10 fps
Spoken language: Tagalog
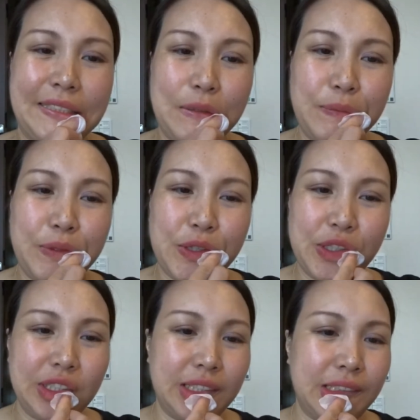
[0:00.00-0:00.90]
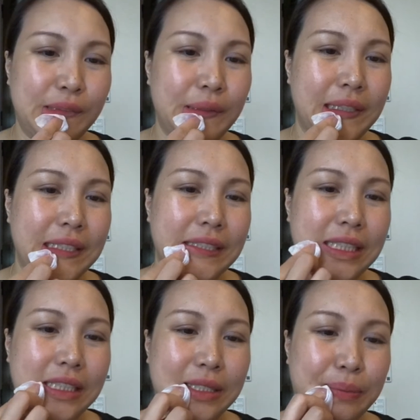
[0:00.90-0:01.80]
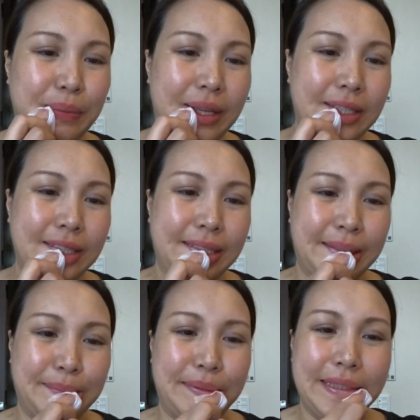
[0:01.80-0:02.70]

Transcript: Of course, this one is expensive.